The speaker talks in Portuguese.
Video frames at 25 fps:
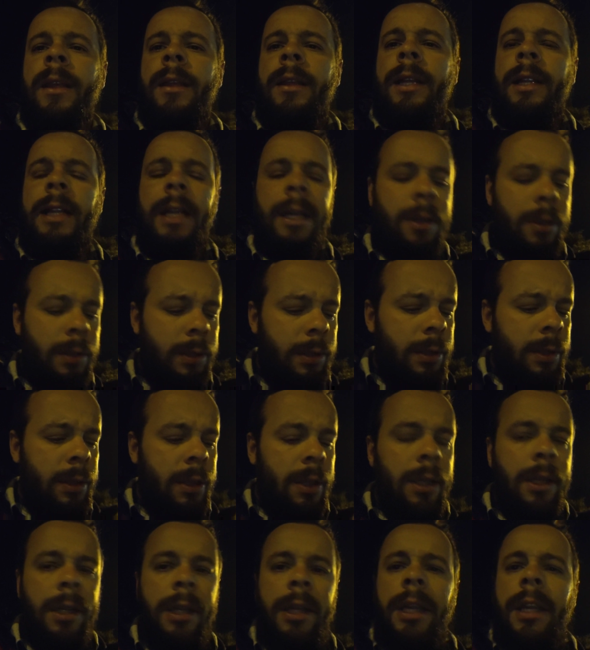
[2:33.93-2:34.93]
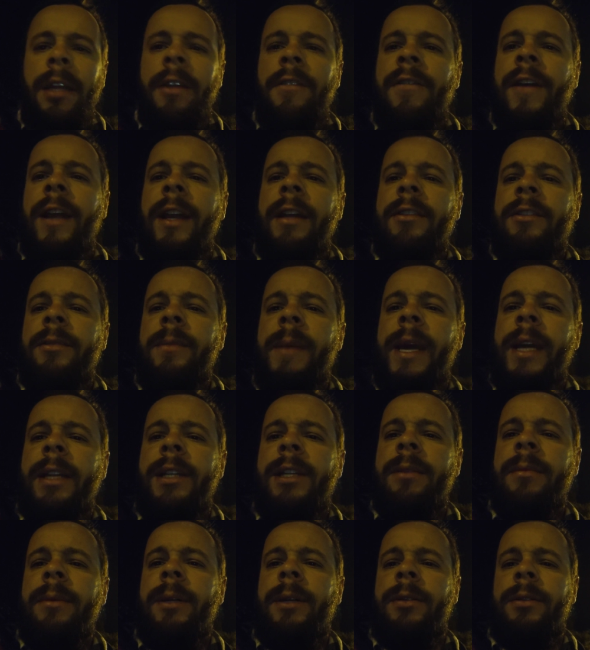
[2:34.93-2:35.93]
entendeu?
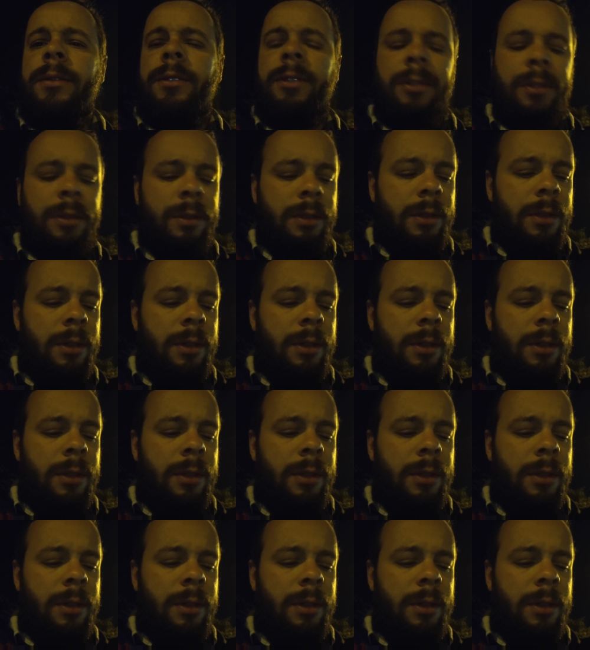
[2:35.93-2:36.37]
Infelizmente, irmãos,